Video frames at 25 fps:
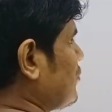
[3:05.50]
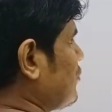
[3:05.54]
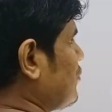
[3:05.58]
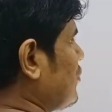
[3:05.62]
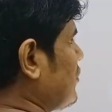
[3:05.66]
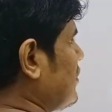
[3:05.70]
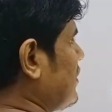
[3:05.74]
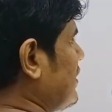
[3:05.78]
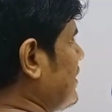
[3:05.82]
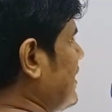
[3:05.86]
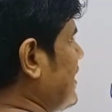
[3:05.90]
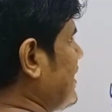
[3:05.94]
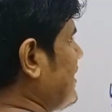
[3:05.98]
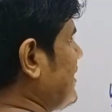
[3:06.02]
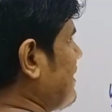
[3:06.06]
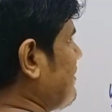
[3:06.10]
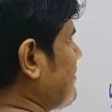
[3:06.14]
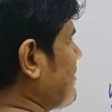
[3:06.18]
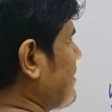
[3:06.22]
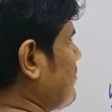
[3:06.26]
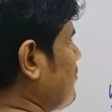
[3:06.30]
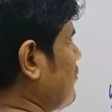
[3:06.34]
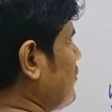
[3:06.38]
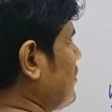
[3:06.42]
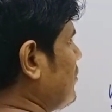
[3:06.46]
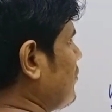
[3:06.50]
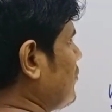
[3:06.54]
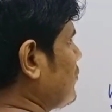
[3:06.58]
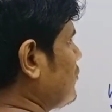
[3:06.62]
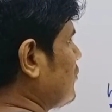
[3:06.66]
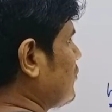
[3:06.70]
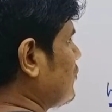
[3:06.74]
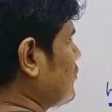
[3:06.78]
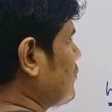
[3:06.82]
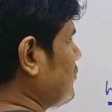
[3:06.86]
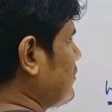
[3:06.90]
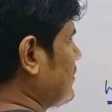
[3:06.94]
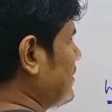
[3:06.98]
বস্তু যদি নেই আমরা বলি
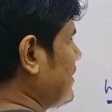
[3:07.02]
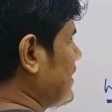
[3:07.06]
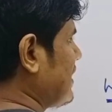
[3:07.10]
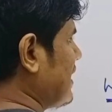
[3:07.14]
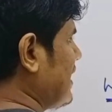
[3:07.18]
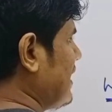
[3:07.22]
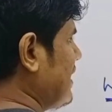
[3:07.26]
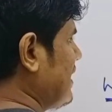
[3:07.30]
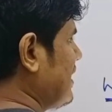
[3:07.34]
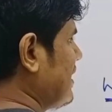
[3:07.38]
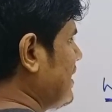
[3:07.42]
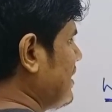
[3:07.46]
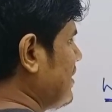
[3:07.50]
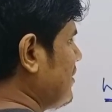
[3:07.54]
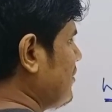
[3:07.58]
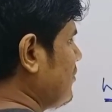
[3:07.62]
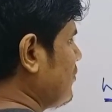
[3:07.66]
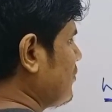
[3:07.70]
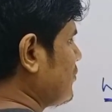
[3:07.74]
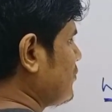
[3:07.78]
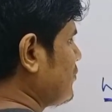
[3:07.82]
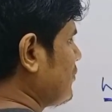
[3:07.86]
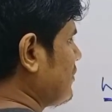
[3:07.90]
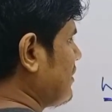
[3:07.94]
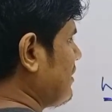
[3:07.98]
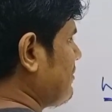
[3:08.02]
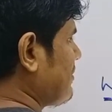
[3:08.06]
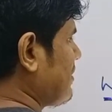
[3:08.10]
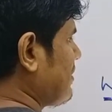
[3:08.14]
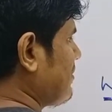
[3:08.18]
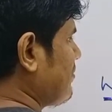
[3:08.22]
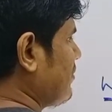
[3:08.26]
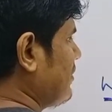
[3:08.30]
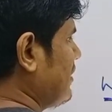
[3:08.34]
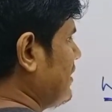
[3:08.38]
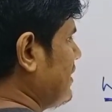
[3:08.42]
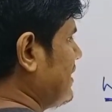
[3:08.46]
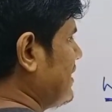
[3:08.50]
ওজন কোন দিকে ওজন আমরা
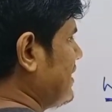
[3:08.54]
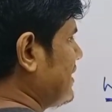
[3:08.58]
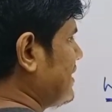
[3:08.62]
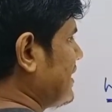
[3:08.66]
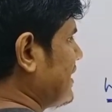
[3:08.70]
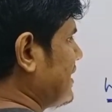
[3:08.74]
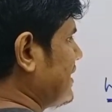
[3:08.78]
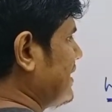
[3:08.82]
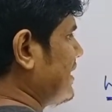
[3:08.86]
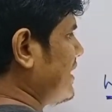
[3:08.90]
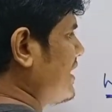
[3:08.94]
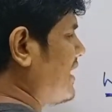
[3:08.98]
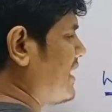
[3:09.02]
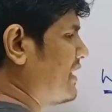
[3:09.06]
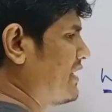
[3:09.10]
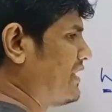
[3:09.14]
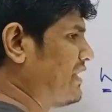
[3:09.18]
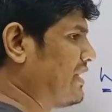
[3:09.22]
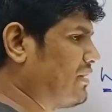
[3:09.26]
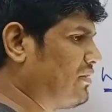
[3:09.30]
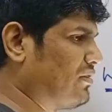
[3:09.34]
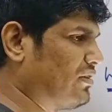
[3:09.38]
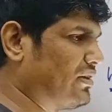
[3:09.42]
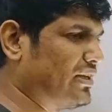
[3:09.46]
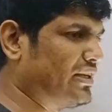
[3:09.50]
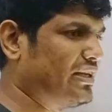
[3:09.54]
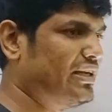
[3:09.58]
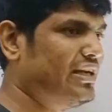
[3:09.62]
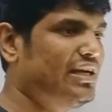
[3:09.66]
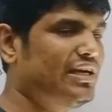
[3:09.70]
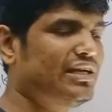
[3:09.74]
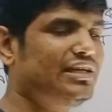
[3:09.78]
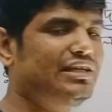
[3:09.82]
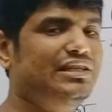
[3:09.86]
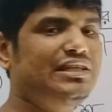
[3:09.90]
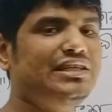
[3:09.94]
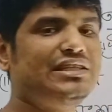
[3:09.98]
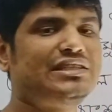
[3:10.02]
বলি নিচের দিকে ক্রিয়া করে
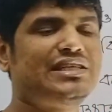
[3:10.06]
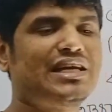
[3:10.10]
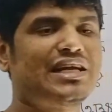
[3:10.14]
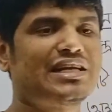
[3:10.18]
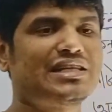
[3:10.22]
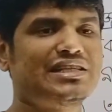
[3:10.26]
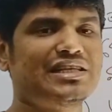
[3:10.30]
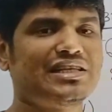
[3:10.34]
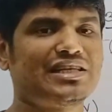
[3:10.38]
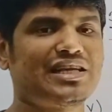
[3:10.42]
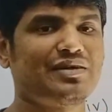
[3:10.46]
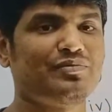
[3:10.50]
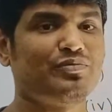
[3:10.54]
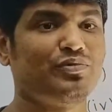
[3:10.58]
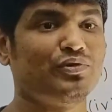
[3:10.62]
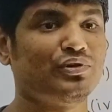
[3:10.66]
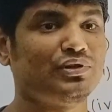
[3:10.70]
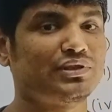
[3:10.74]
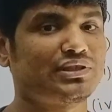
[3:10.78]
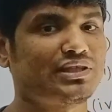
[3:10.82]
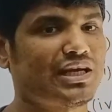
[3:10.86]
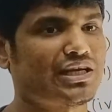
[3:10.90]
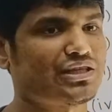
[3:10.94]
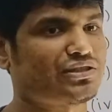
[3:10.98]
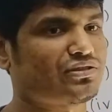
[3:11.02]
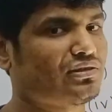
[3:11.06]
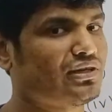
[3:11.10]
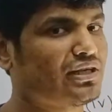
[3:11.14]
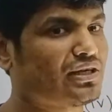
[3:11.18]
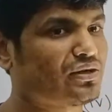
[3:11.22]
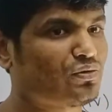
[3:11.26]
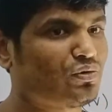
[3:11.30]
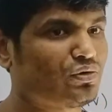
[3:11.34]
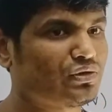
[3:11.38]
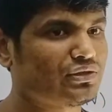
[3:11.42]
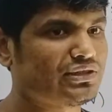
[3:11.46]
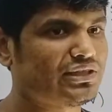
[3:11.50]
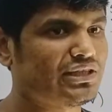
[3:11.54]
নিচের দিকে বলতে আসলে
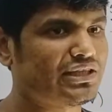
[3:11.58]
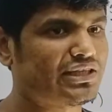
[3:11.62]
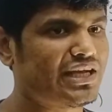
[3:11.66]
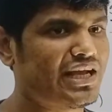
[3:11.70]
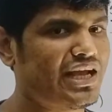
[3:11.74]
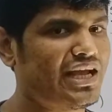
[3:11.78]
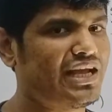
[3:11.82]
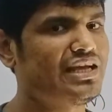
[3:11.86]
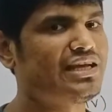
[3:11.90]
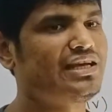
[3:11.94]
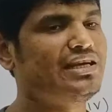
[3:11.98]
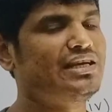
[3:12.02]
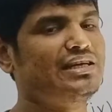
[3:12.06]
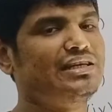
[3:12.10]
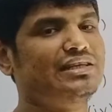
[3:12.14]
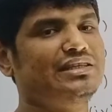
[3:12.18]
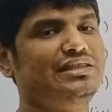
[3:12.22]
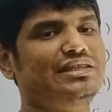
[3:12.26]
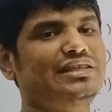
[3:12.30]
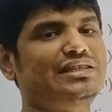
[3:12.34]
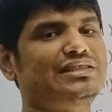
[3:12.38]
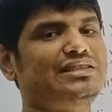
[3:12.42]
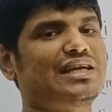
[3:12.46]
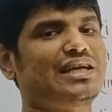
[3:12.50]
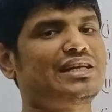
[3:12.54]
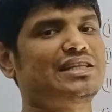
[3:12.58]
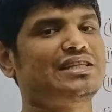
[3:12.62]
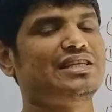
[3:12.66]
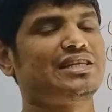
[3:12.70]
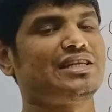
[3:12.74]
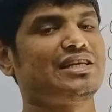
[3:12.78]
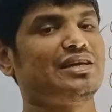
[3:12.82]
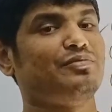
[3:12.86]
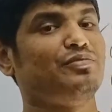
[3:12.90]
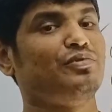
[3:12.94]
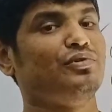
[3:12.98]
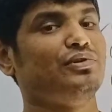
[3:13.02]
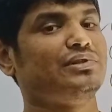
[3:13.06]
কোন দিকে নিচের
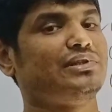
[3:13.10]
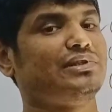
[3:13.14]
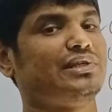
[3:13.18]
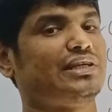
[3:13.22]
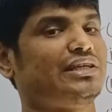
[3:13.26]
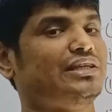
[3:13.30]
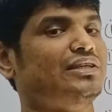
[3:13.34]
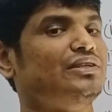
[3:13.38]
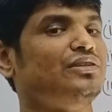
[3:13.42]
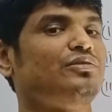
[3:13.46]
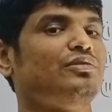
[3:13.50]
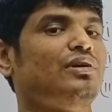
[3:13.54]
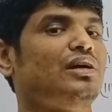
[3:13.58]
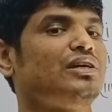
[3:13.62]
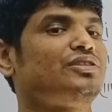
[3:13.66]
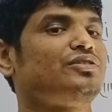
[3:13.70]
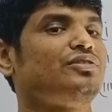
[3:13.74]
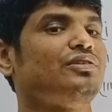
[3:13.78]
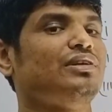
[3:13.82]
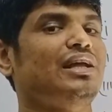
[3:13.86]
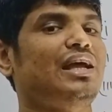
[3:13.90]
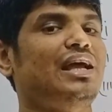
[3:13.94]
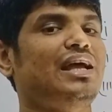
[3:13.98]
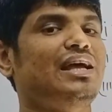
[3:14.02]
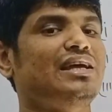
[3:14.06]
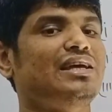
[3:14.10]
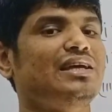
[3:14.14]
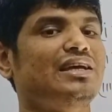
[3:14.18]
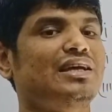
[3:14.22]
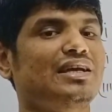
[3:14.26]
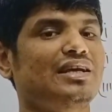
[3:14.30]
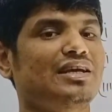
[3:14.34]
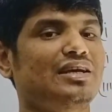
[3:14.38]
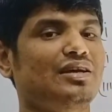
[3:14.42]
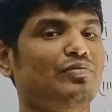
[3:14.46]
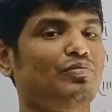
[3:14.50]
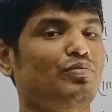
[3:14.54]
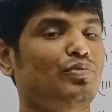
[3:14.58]
দিকে বলতে কিন্তু আসলে
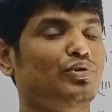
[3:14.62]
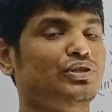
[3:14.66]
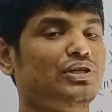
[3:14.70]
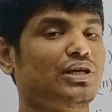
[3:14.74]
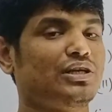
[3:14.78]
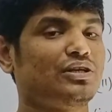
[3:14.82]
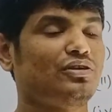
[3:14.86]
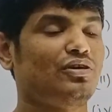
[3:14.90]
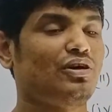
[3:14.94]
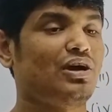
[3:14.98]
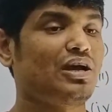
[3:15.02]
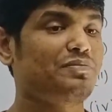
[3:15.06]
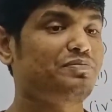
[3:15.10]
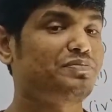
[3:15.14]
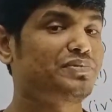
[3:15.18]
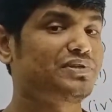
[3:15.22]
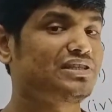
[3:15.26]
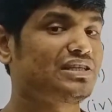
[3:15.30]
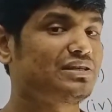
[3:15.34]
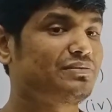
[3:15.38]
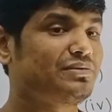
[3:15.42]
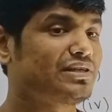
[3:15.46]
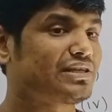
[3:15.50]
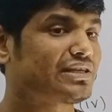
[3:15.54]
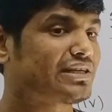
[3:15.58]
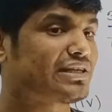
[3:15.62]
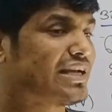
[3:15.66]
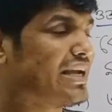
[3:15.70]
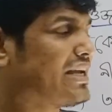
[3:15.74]
বোঝানো হয় পৃথিবীর